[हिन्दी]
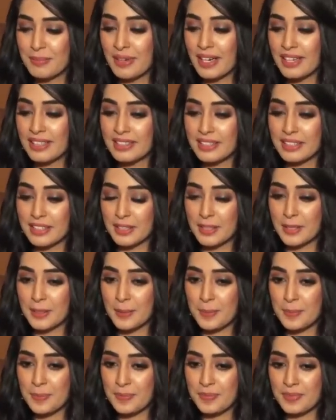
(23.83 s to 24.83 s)
बट
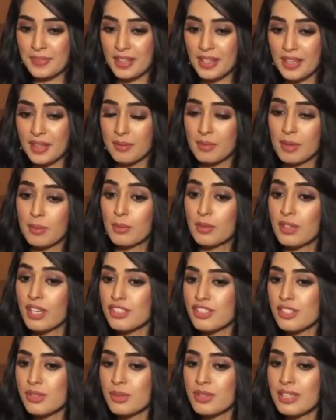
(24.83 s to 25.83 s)
मैं बोलना
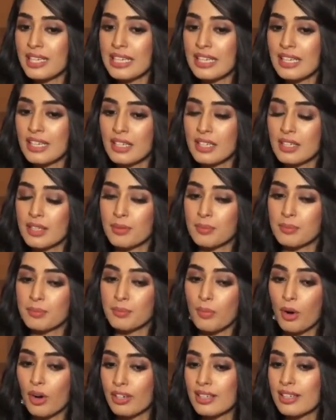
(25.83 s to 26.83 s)
चाहूँगी
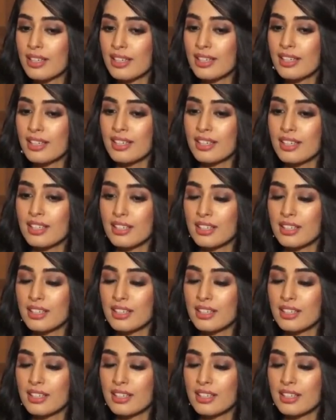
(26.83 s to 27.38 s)
मॉडलिंग